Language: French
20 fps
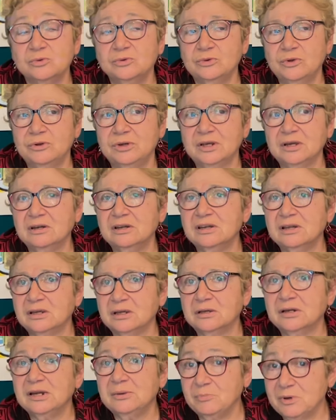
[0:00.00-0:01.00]
le
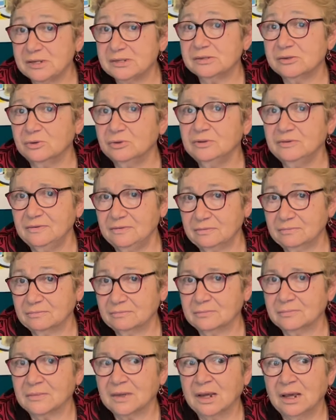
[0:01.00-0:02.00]
diagnostic et le
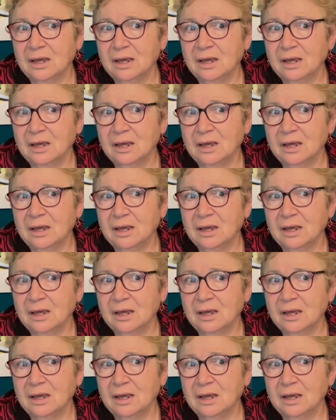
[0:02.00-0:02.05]
traitement.